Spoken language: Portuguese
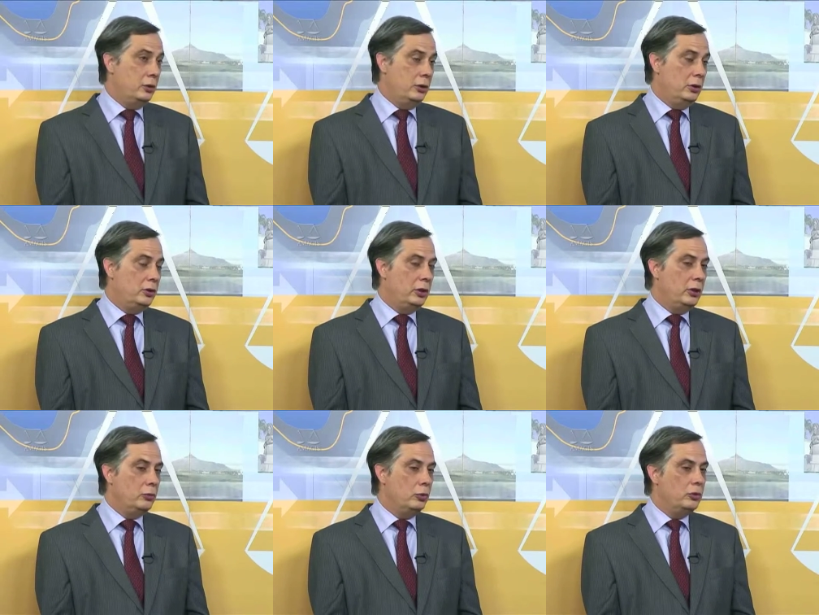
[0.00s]

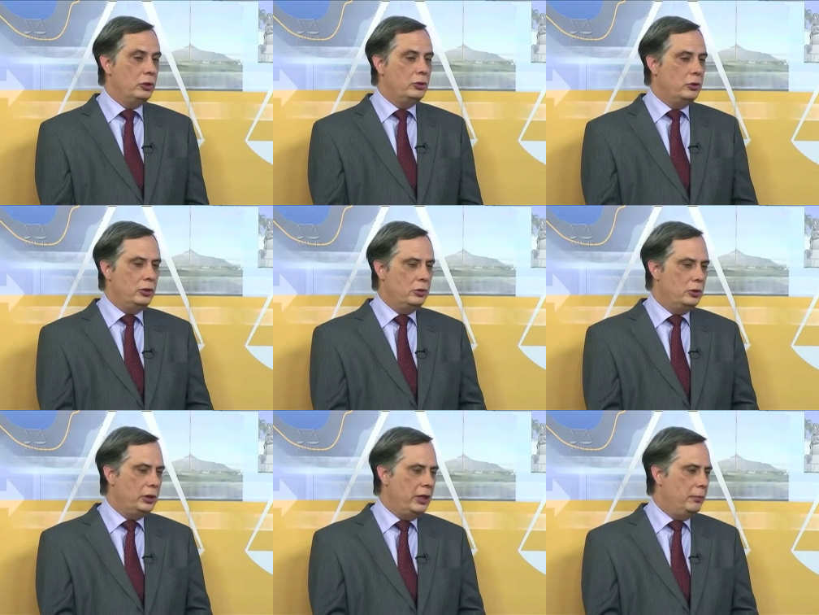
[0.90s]
serão dois dias de,
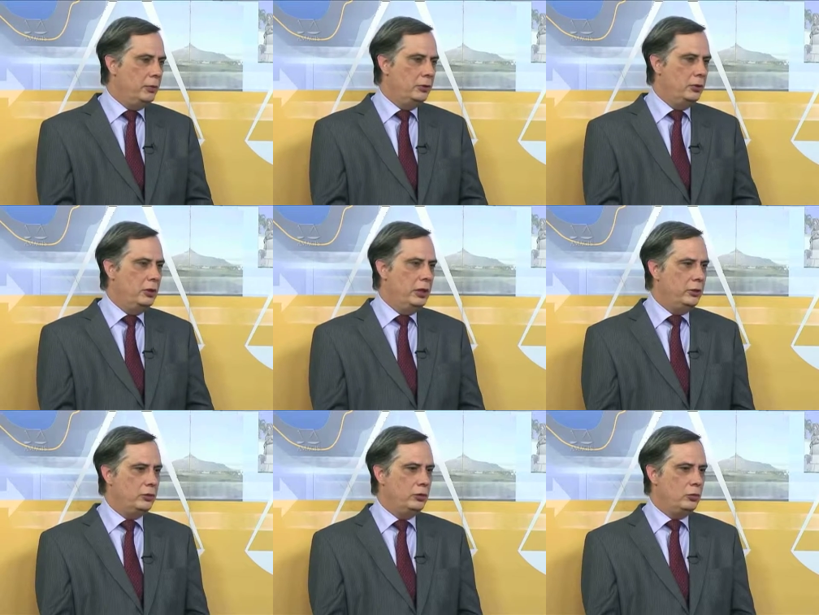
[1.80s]
de, temas,
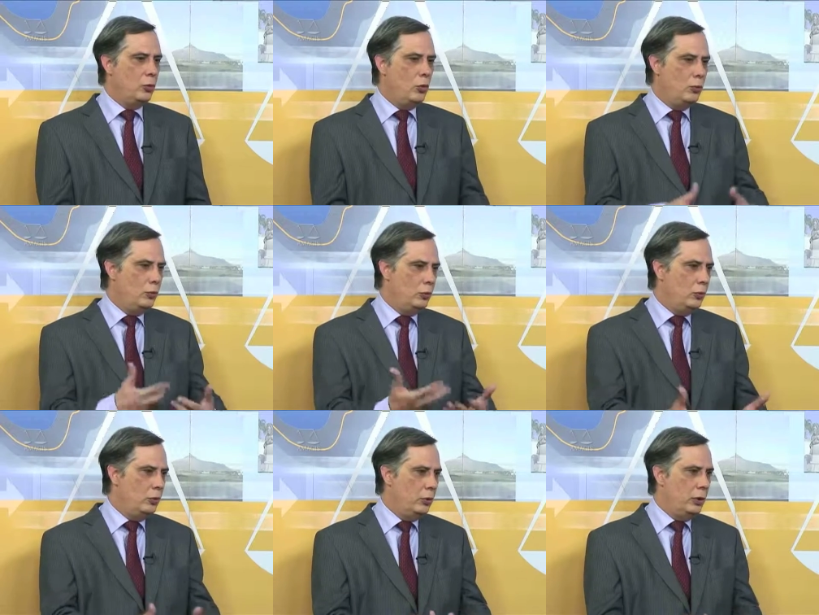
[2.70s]
desde
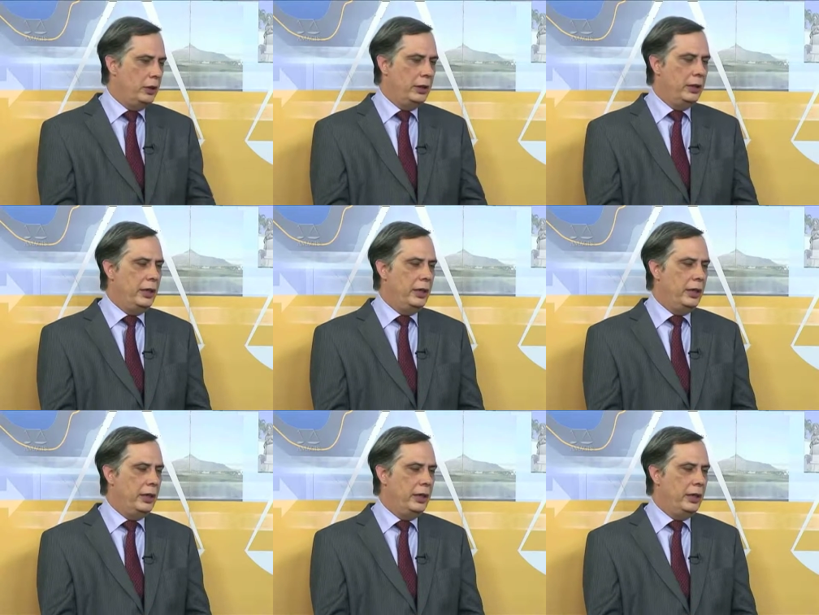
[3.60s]
como é,